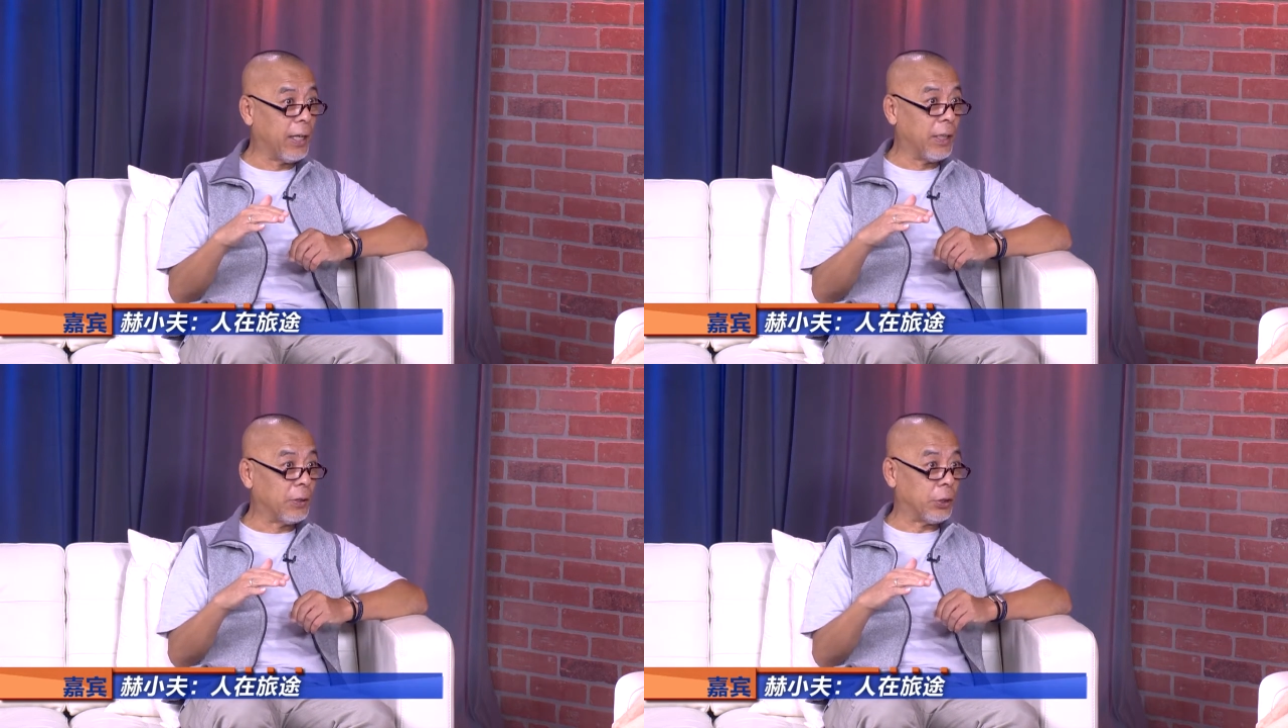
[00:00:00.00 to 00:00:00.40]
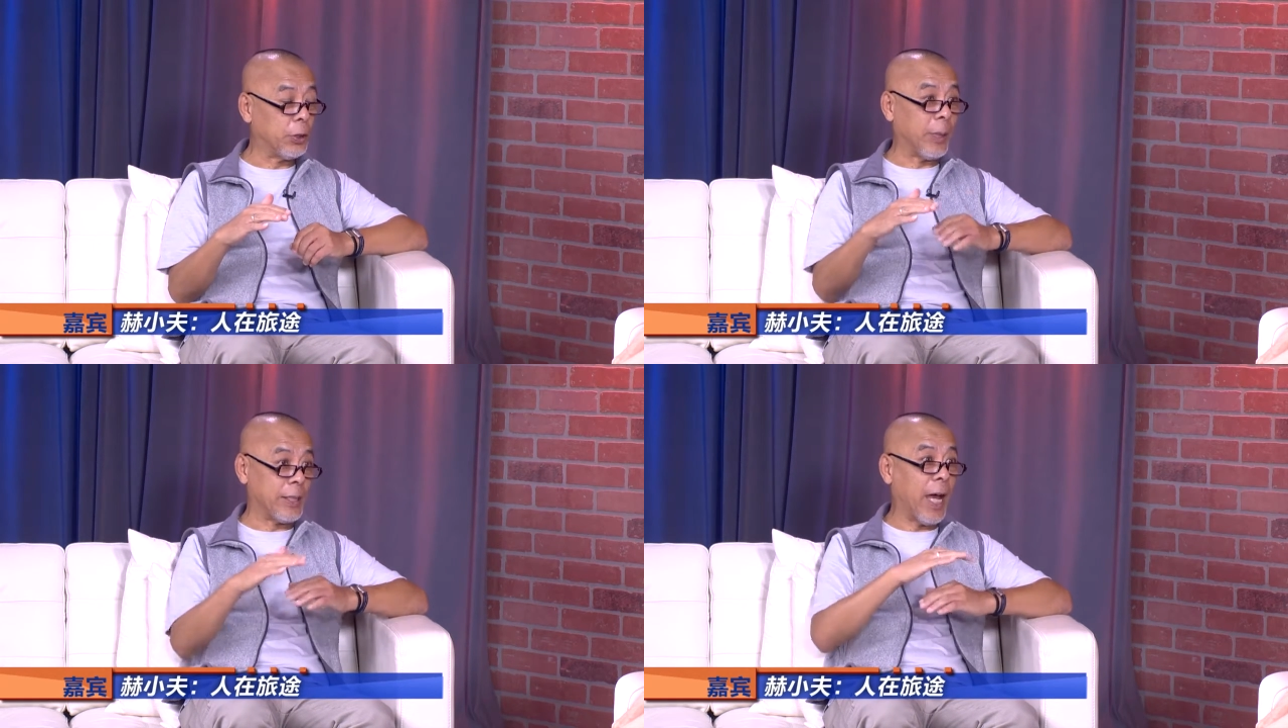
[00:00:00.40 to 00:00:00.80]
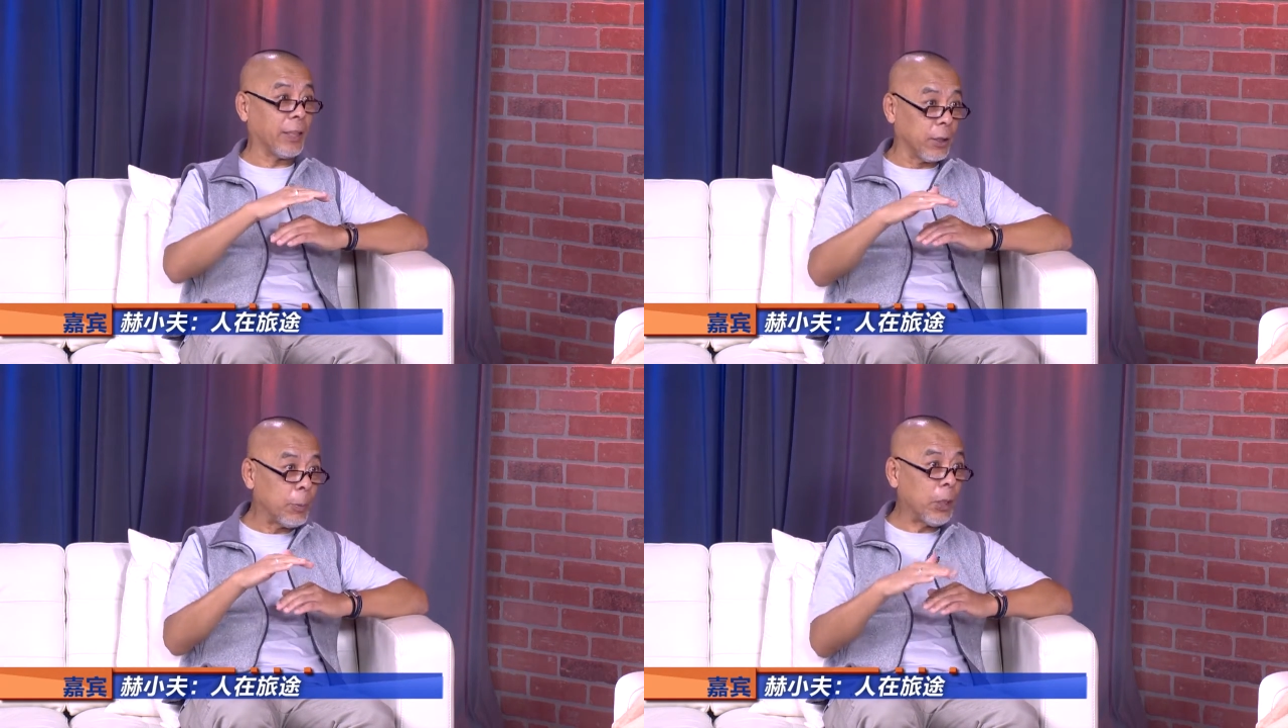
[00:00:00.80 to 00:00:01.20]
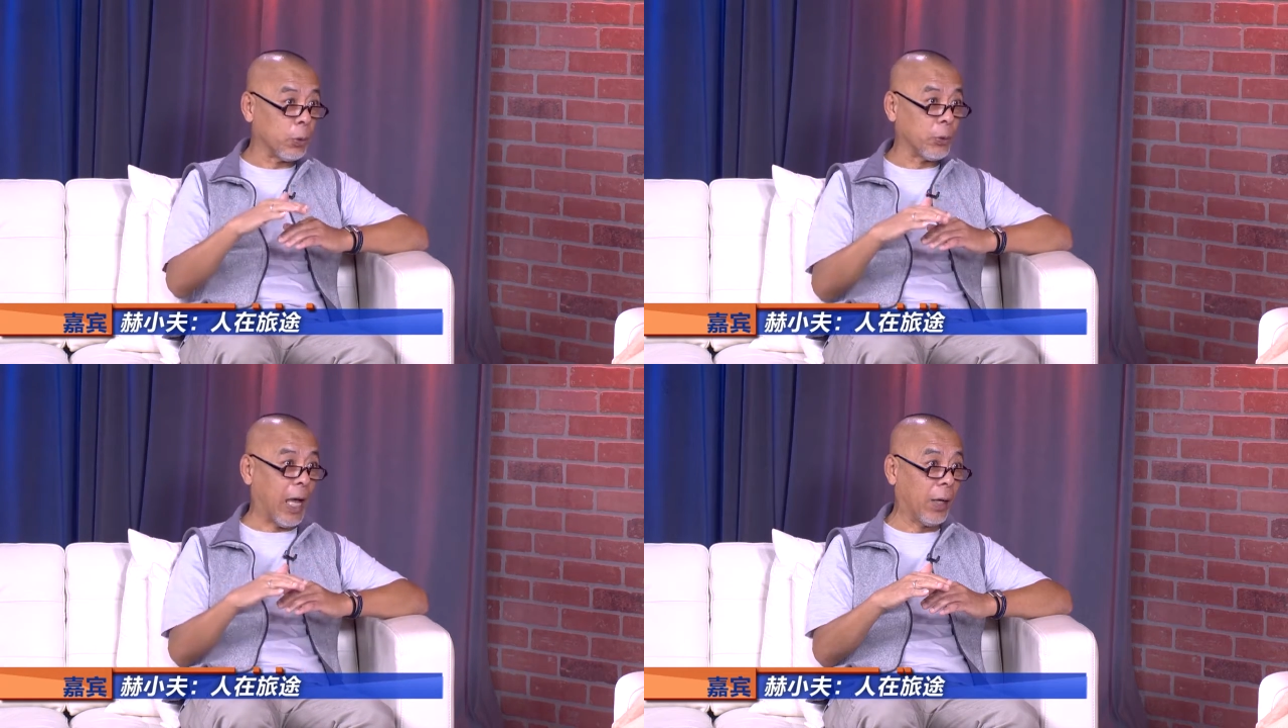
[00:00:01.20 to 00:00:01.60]
嗯，只是把家里的被
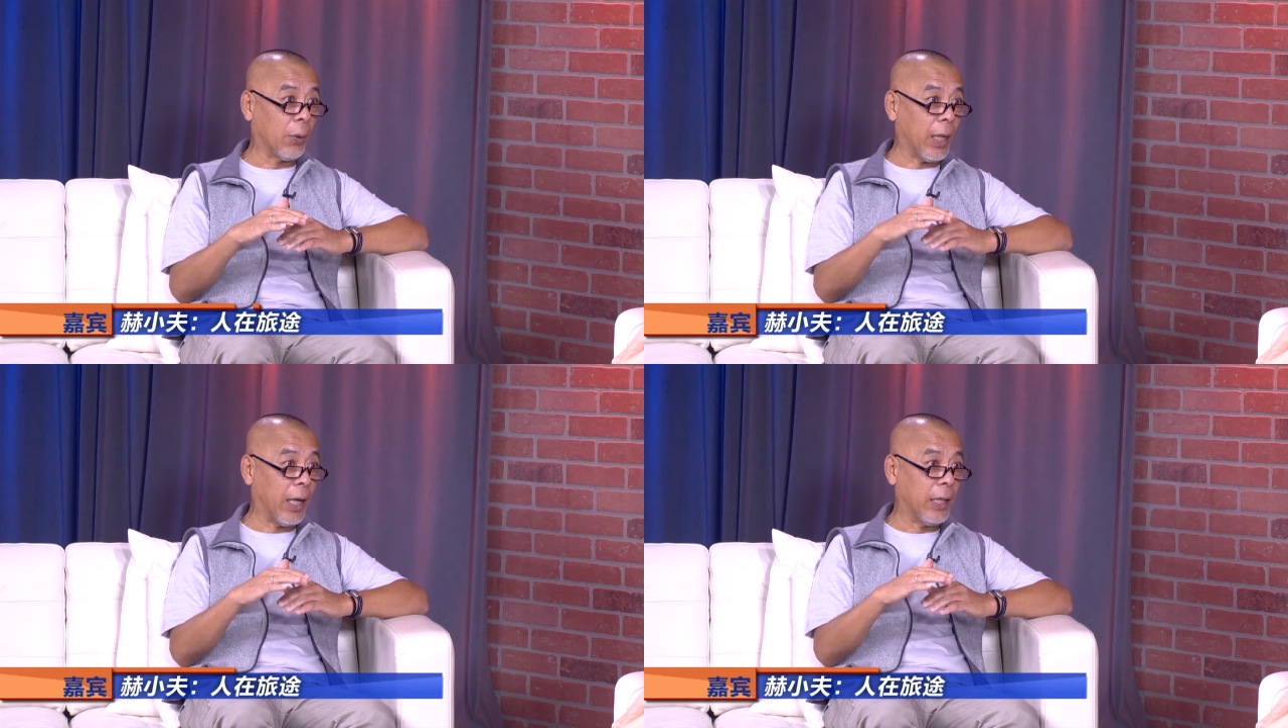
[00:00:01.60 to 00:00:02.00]
褥拿过来，